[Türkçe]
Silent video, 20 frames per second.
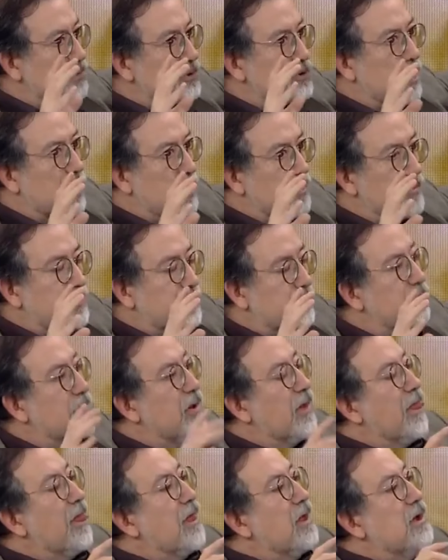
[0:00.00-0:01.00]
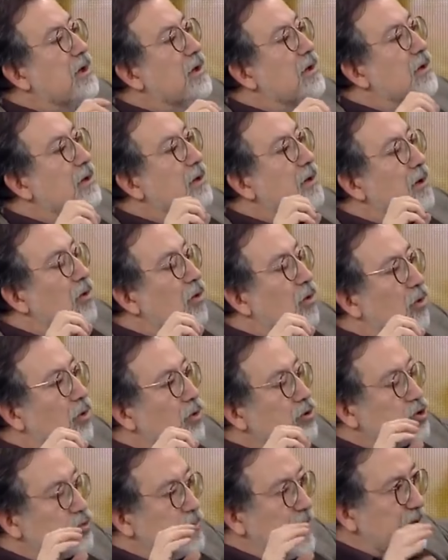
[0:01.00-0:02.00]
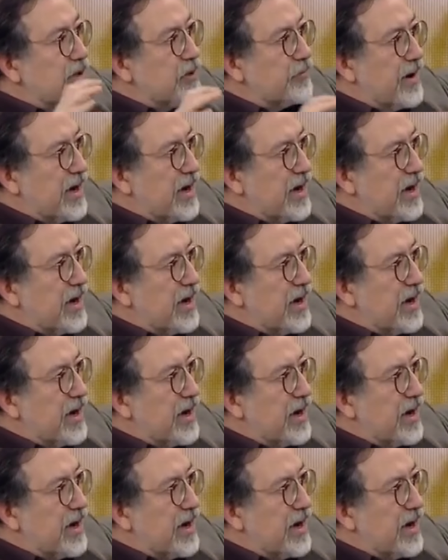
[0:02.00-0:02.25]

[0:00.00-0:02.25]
şey yapalım. Osmanlı